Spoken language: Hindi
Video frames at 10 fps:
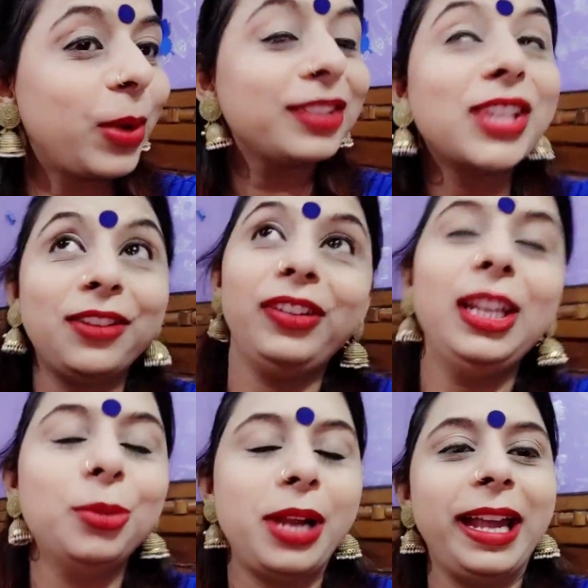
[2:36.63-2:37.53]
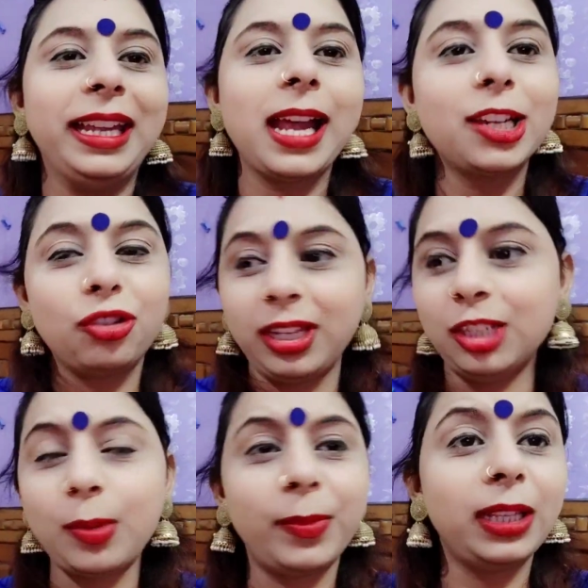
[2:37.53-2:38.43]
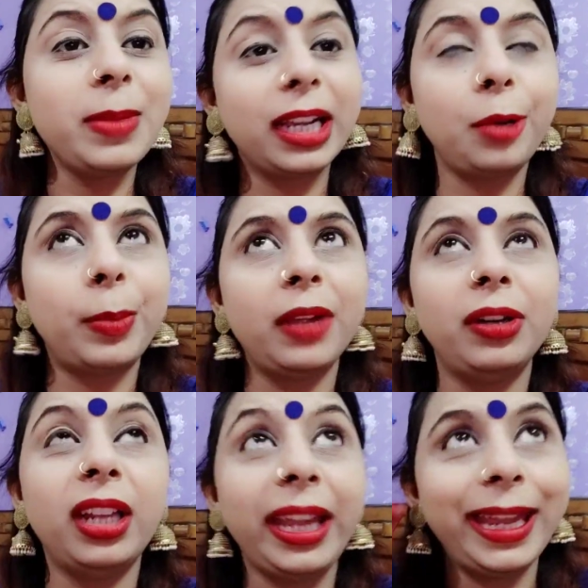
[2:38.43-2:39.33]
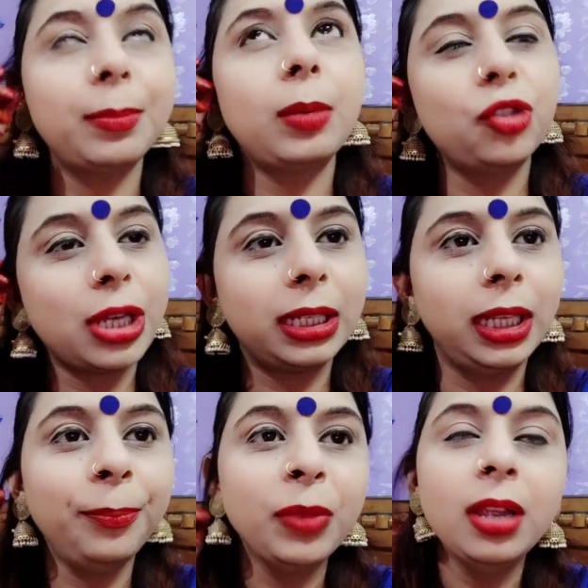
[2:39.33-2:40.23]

अच्छा फील हो रहा है कि आज तीज में मतलब मैं कर पाई वरना एक बार मुझे याद है